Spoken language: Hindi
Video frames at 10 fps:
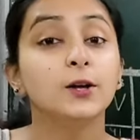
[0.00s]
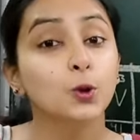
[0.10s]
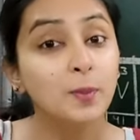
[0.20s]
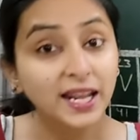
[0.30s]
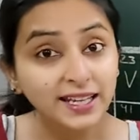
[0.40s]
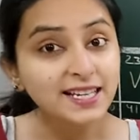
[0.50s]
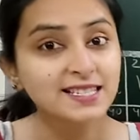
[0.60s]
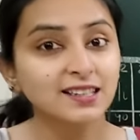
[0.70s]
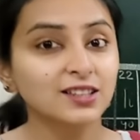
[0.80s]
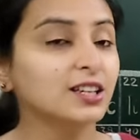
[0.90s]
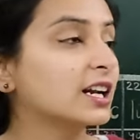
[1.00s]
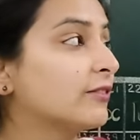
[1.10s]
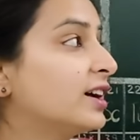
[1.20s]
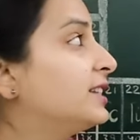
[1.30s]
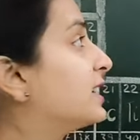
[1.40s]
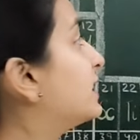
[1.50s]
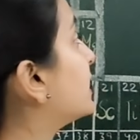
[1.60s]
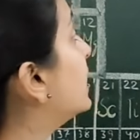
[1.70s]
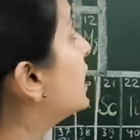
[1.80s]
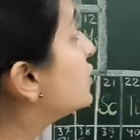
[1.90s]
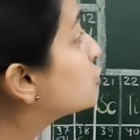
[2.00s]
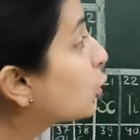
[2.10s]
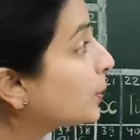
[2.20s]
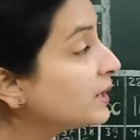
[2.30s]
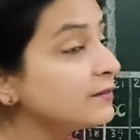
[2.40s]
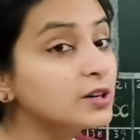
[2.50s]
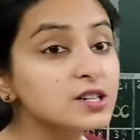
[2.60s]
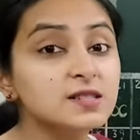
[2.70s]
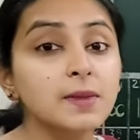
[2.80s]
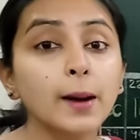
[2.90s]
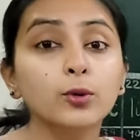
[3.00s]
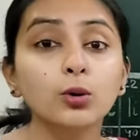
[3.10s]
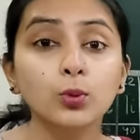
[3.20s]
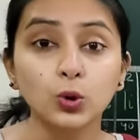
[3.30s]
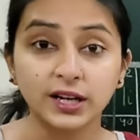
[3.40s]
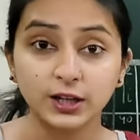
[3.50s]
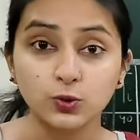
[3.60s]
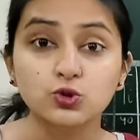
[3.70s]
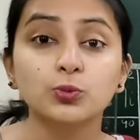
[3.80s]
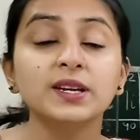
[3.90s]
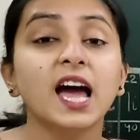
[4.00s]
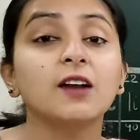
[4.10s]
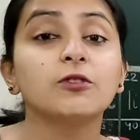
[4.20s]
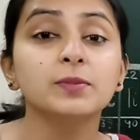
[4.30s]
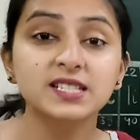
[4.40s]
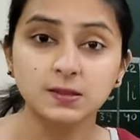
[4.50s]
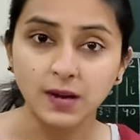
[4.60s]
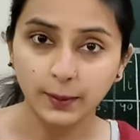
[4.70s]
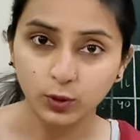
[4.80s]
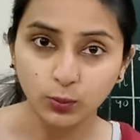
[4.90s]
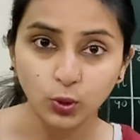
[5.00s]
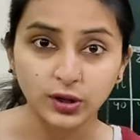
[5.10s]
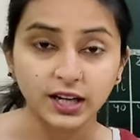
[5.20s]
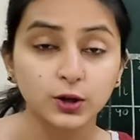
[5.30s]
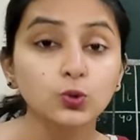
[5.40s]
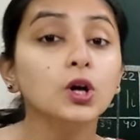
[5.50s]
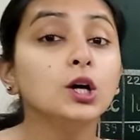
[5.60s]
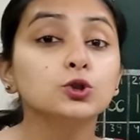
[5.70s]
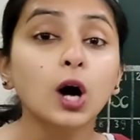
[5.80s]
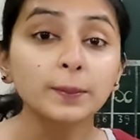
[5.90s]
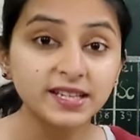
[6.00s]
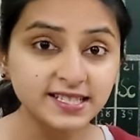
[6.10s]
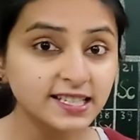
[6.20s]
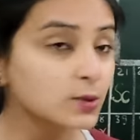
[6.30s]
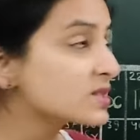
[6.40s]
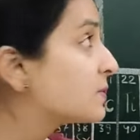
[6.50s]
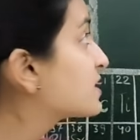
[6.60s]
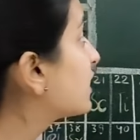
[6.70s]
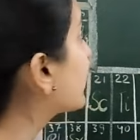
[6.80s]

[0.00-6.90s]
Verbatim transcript: तो मैंने कैसे लर्न करा हुआ है देखिए जो भी वर्ड्स मैं आपको बोल रही हूँ जो भी एल्फोबेट्स मैं आपको बोल रही हूँ तो हम किस सीक्वेंस में चल